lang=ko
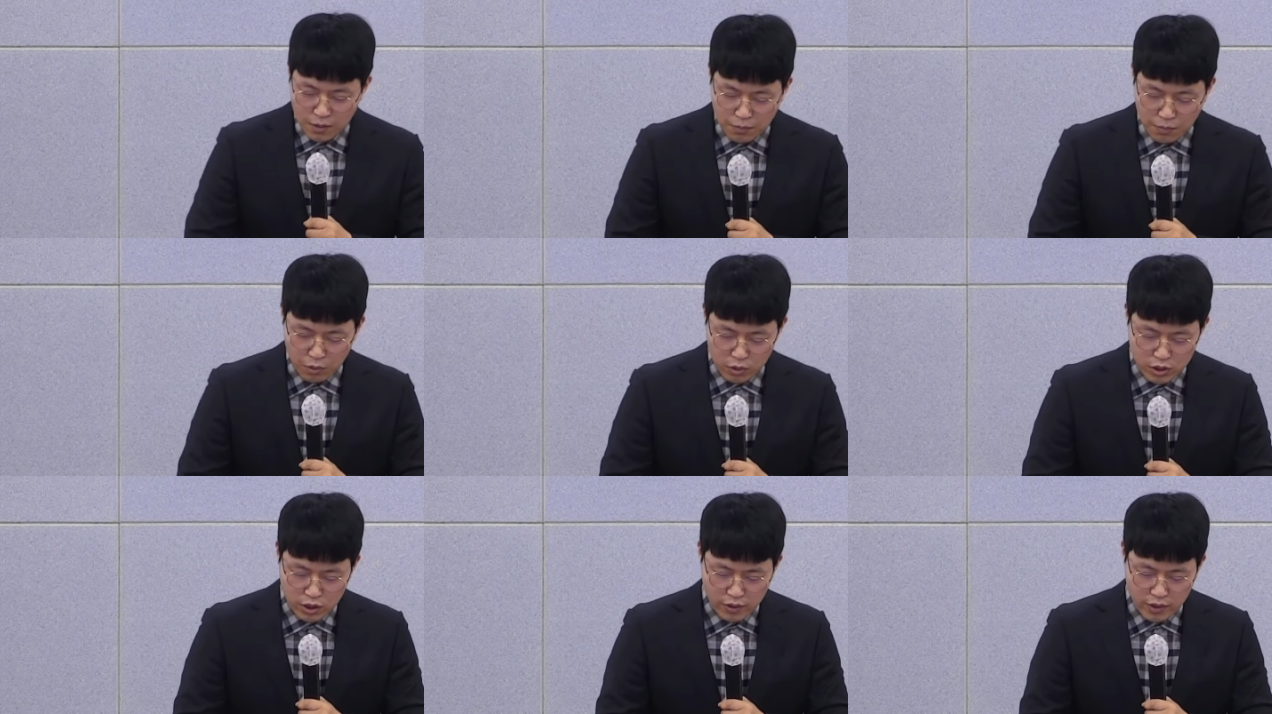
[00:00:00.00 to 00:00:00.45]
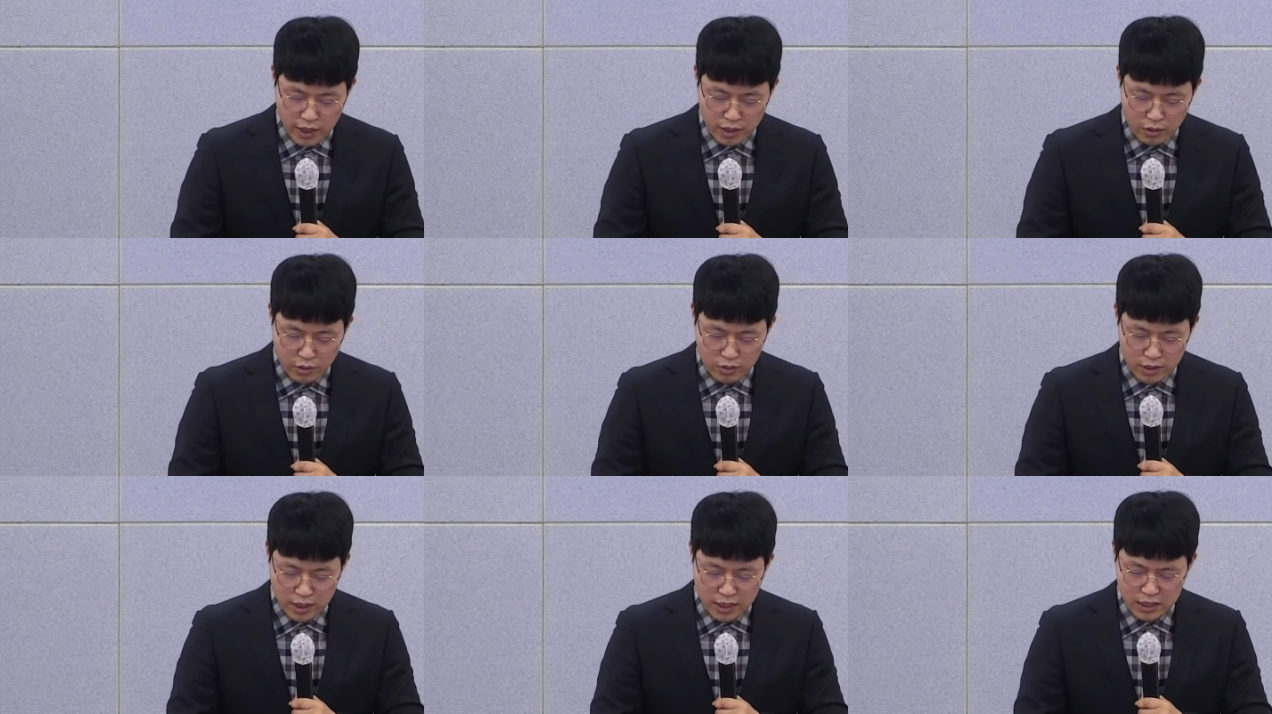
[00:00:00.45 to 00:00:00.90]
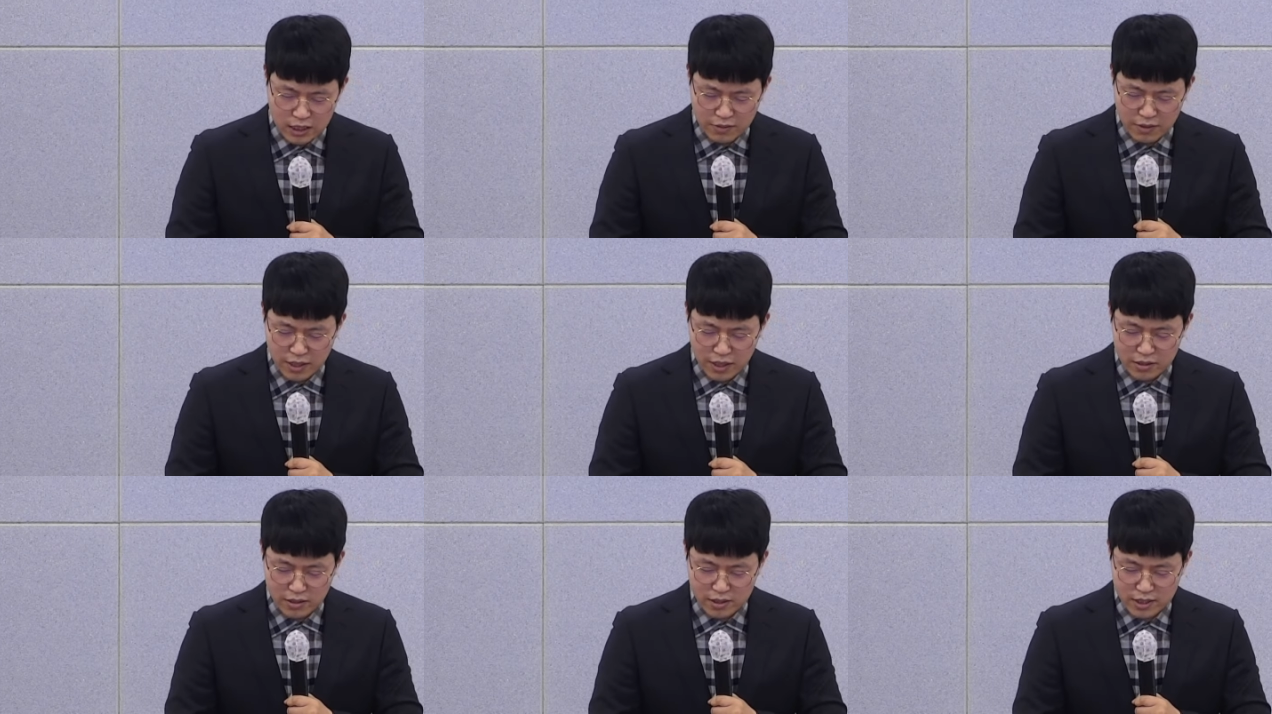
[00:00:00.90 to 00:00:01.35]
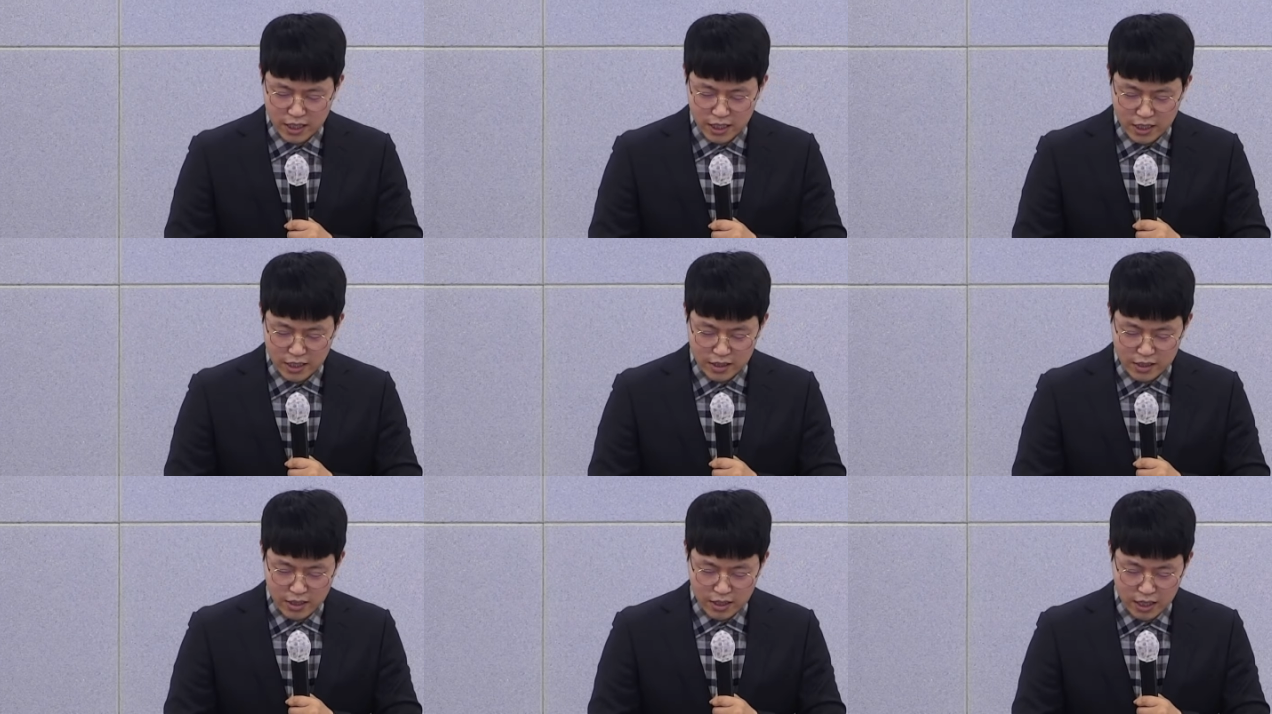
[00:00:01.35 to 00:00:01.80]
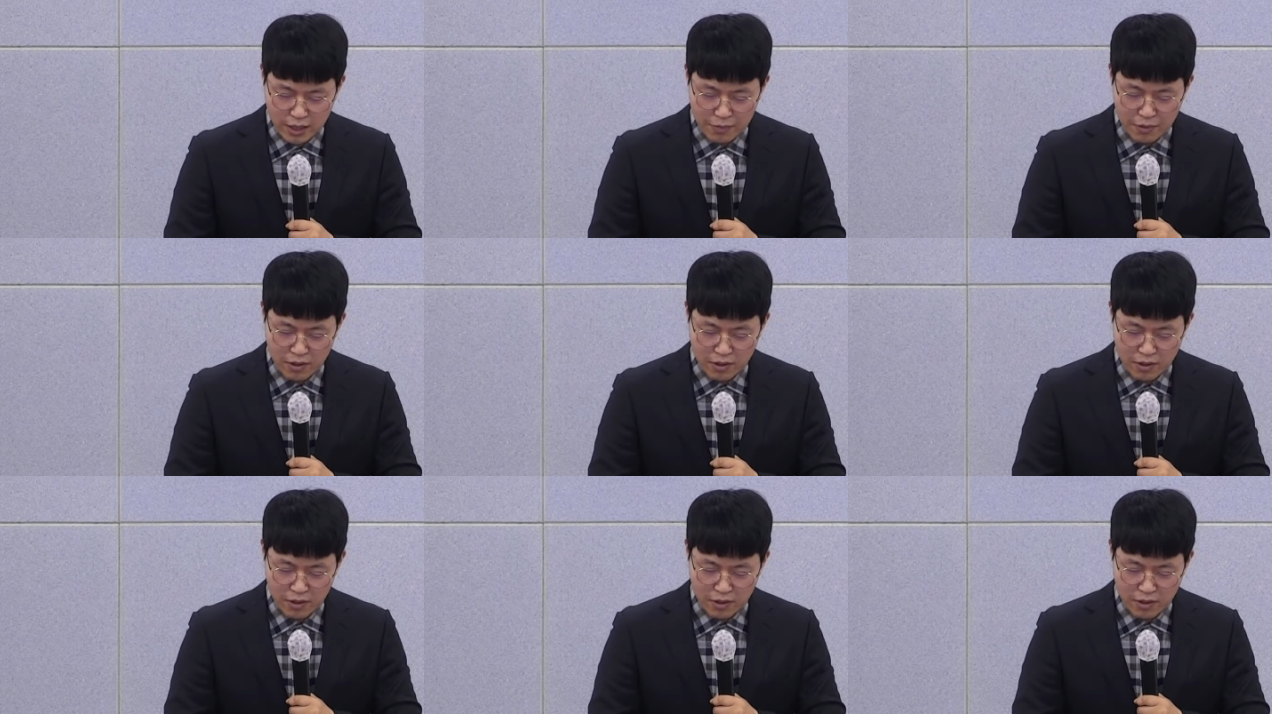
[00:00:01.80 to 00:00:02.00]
모세와 아론은 하나님께서 자기들에게